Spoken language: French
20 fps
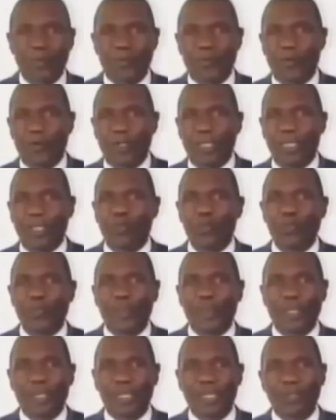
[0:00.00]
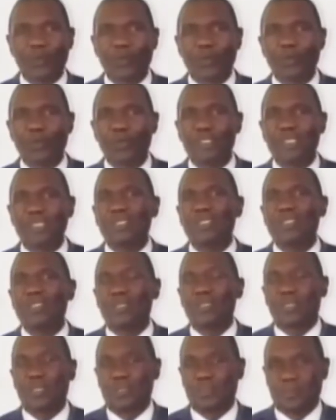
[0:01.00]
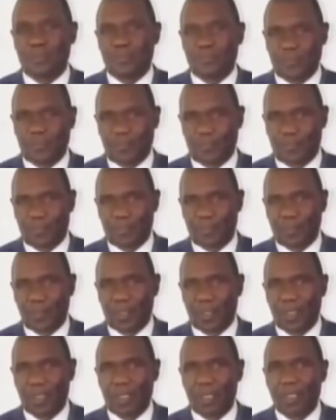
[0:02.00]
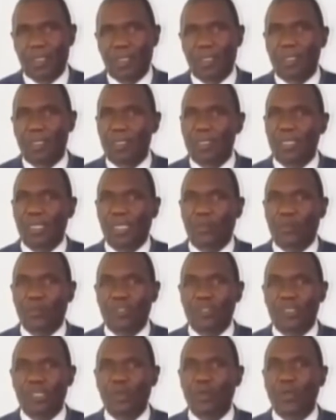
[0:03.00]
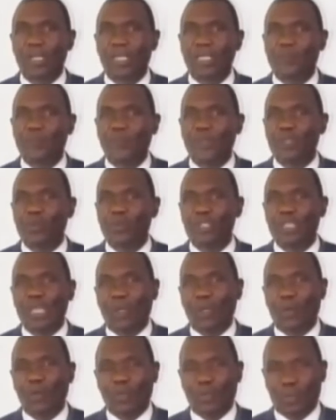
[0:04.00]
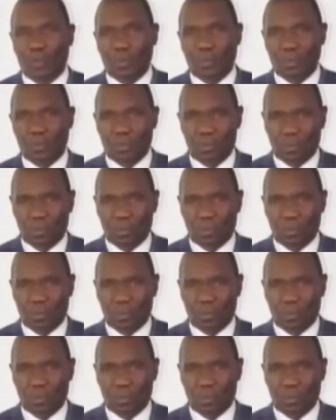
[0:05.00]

Nous devons récupérer notre dignité, qui est aussi le respect de chacun.